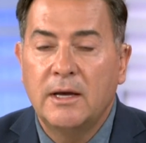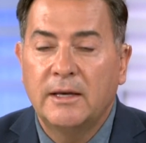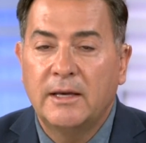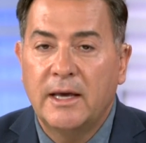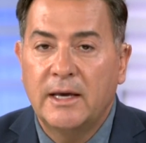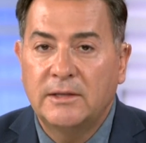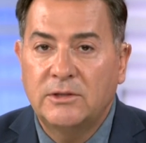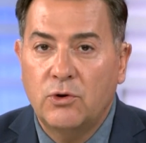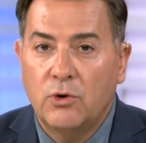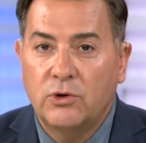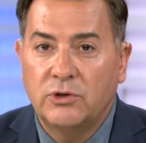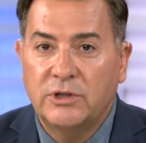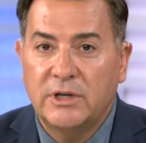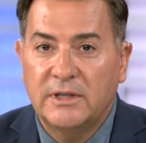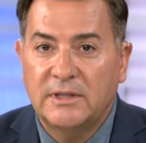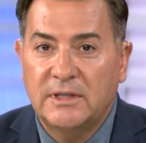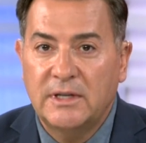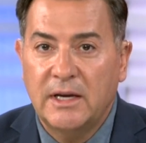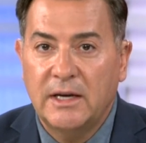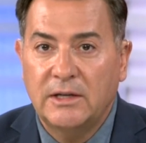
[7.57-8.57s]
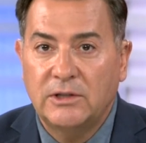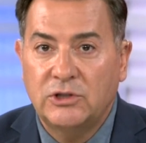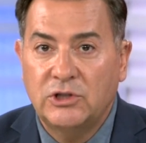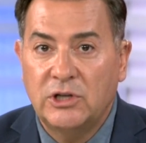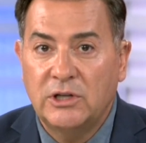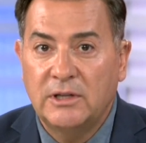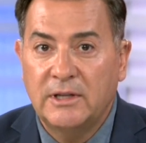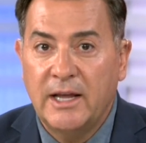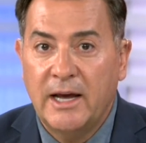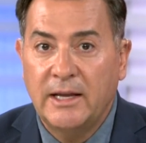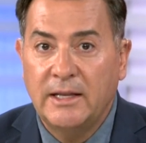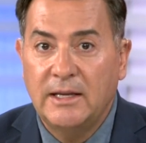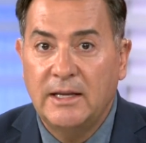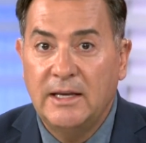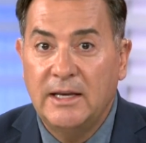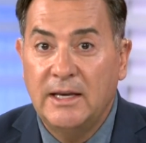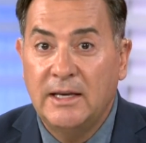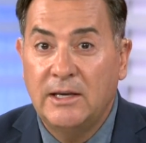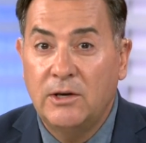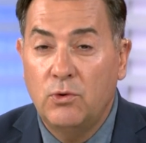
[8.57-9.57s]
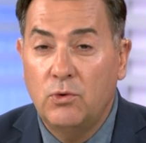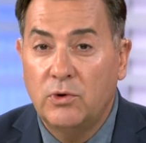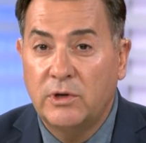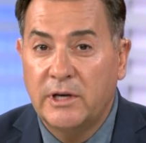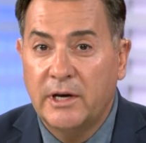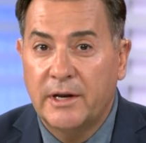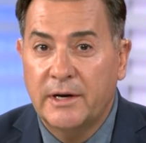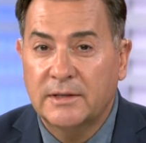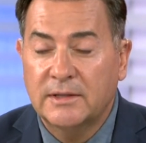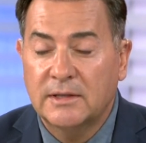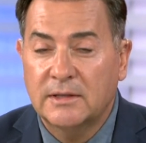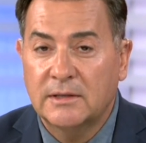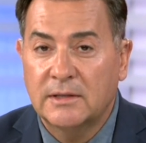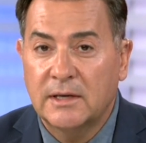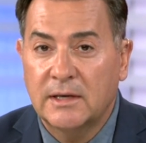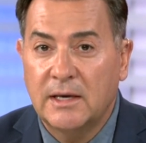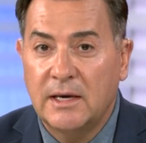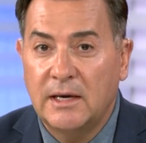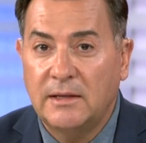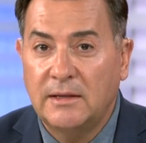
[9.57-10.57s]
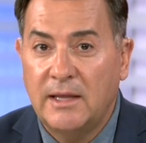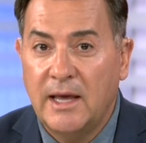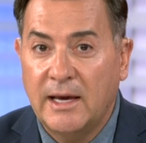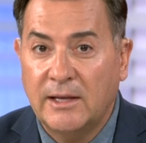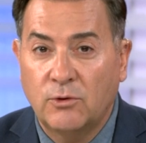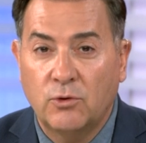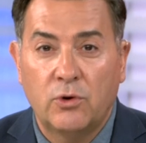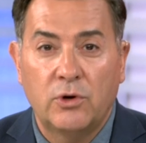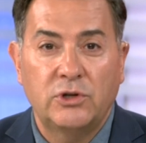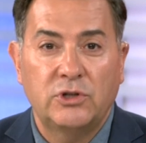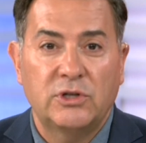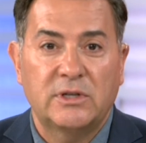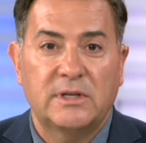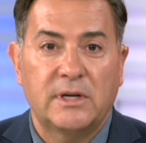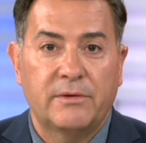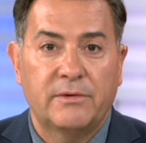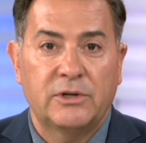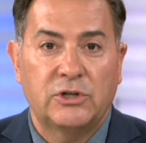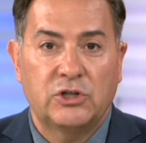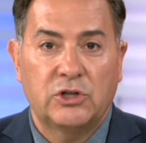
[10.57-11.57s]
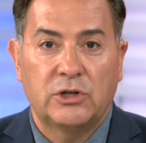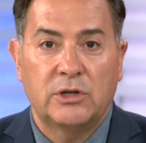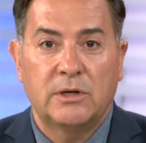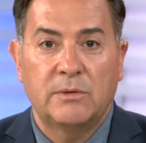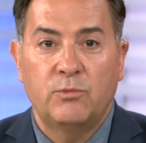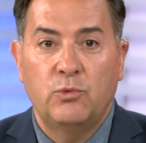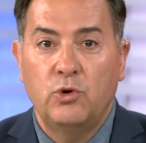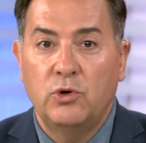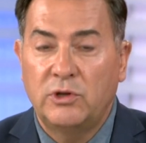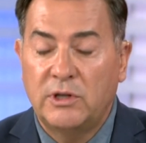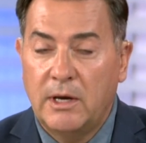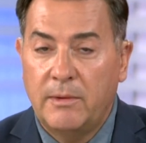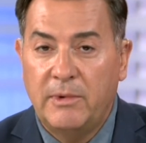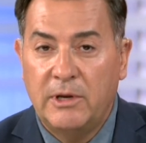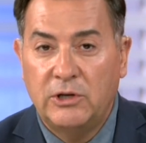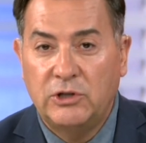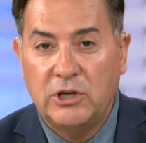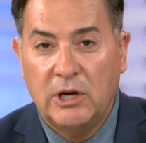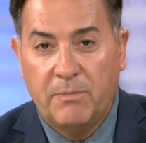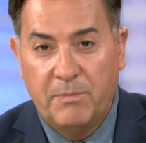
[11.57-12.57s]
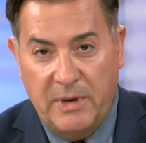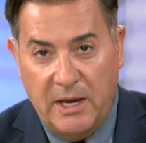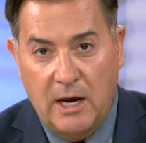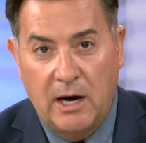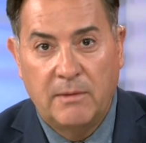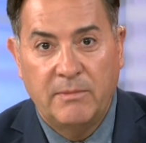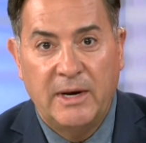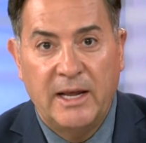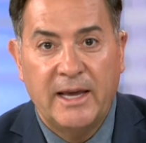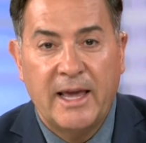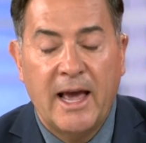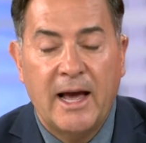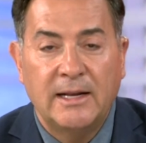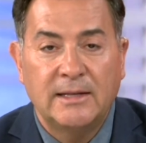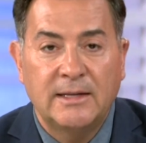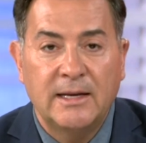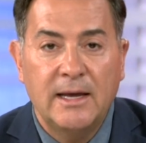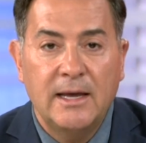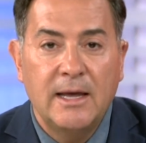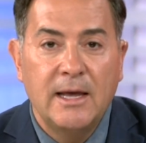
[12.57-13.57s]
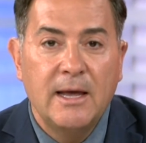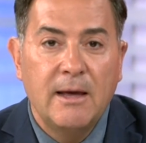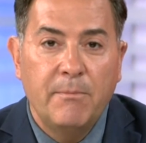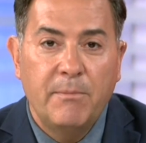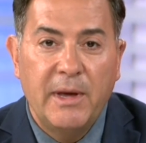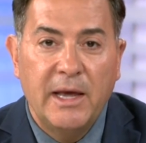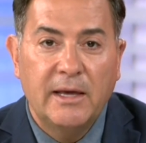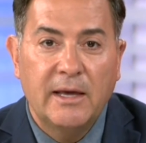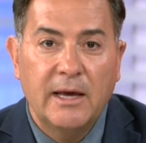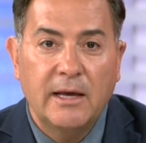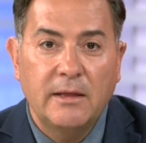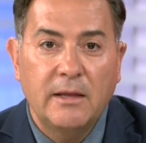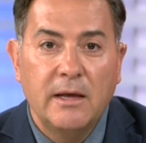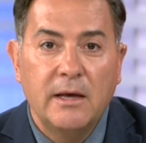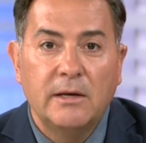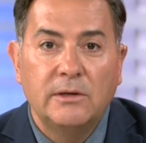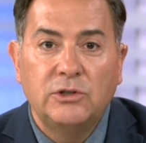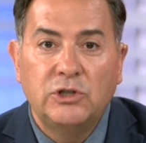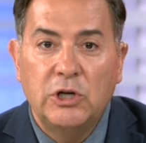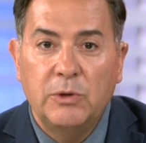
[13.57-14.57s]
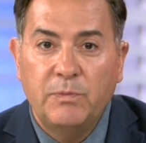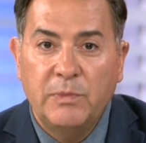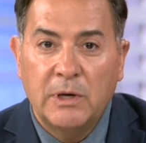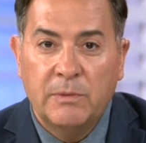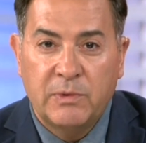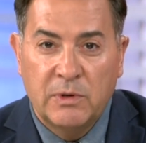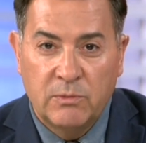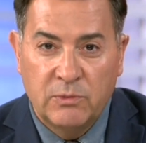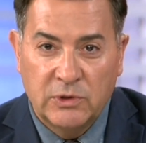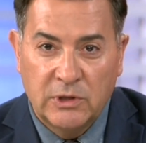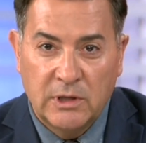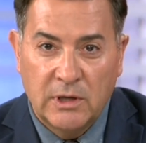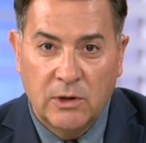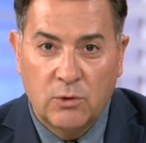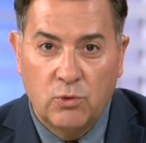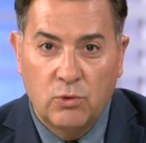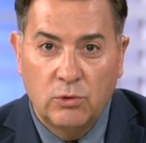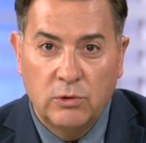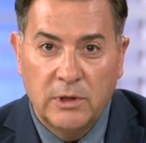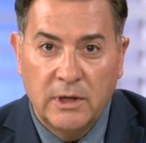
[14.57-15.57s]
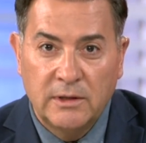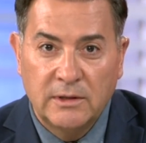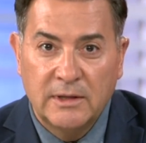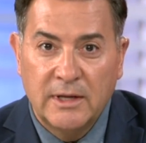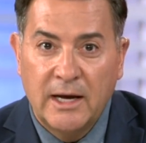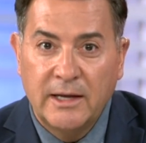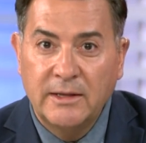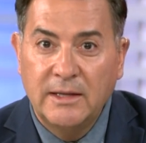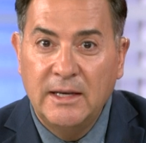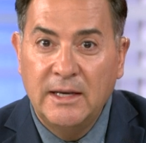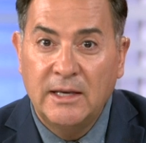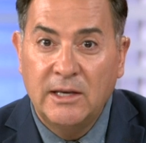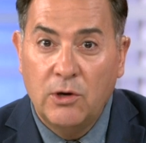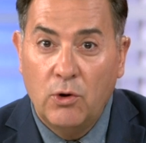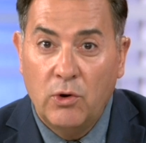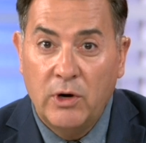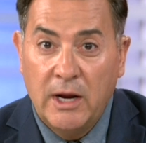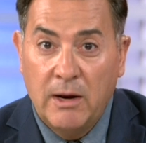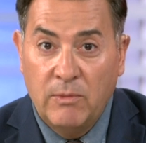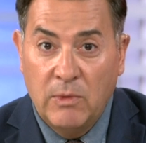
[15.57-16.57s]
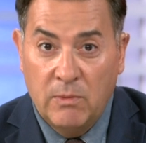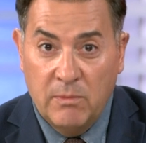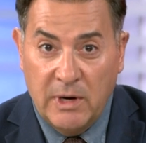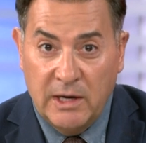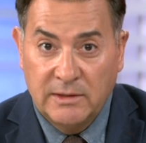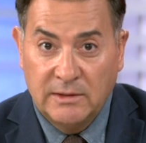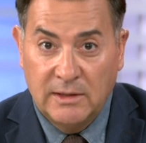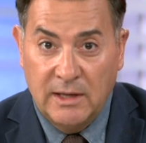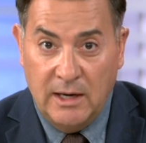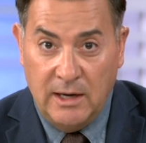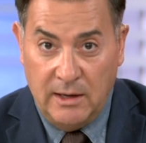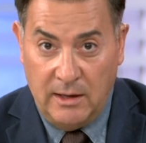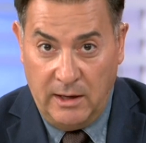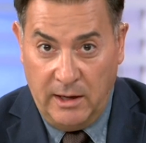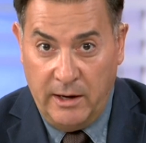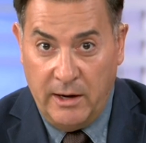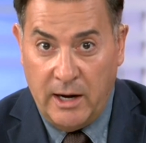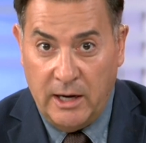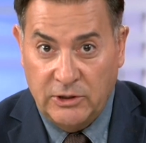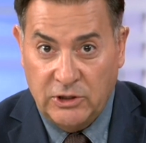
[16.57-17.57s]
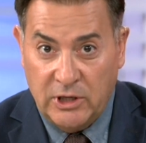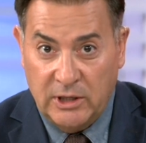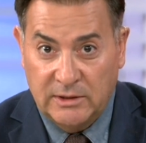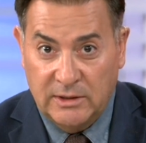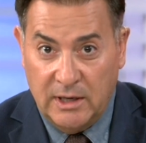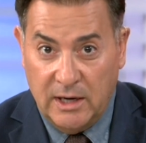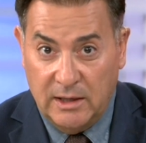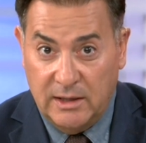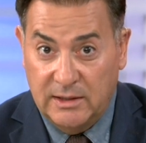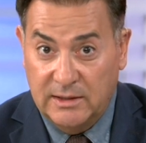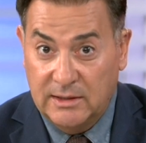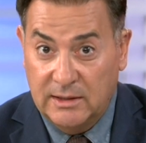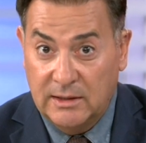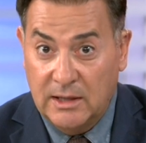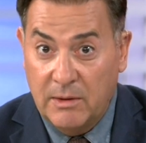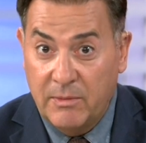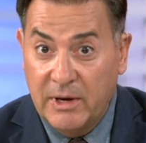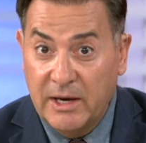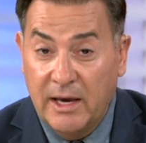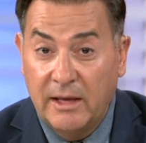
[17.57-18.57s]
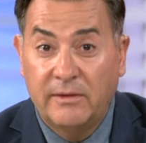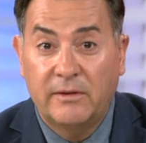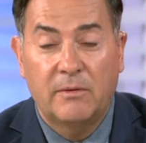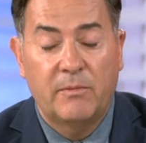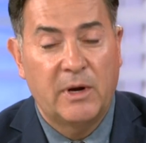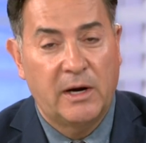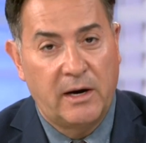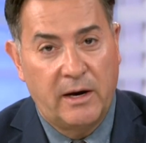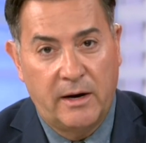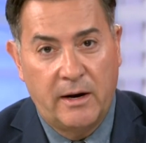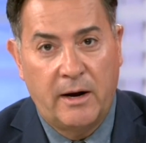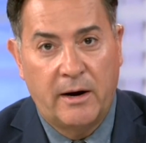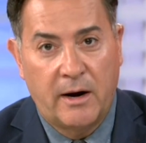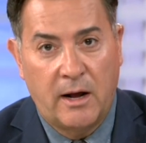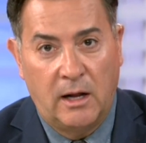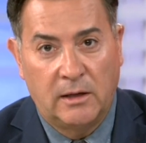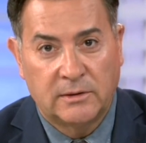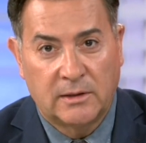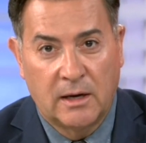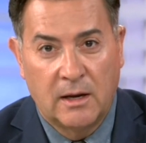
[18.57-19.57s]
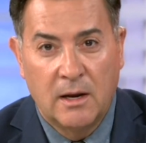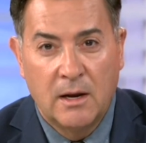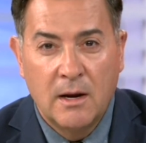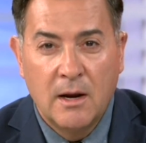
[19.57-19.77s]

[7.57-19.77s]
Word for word: Gezi öncesi Çin'den iki ülke arasındaki teknoloji savaşını büyütebilecek bir hamle geldi. Pekin, çip yapımında kullanılan iki önemli maddenin ihracatına kısıtlama getirme kararı aldı.